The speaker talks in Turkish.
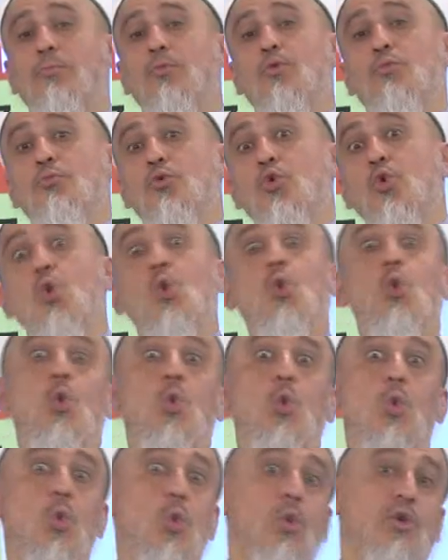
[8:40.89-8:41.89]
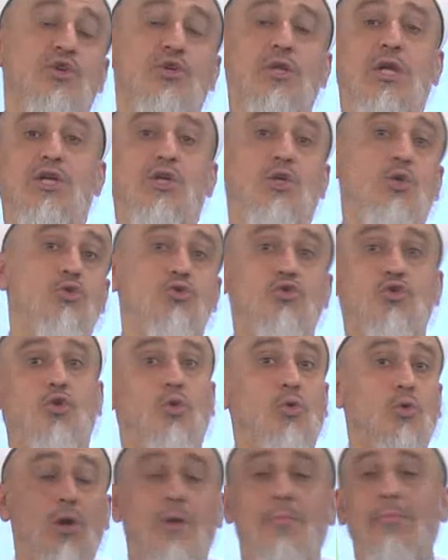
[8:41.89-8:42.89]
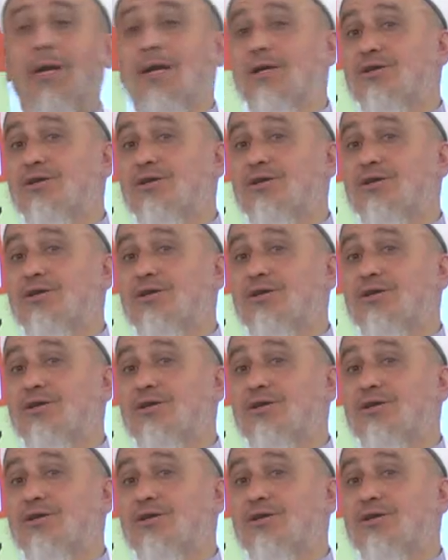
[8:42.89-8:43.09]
bu büyük işte 200 trilyon bana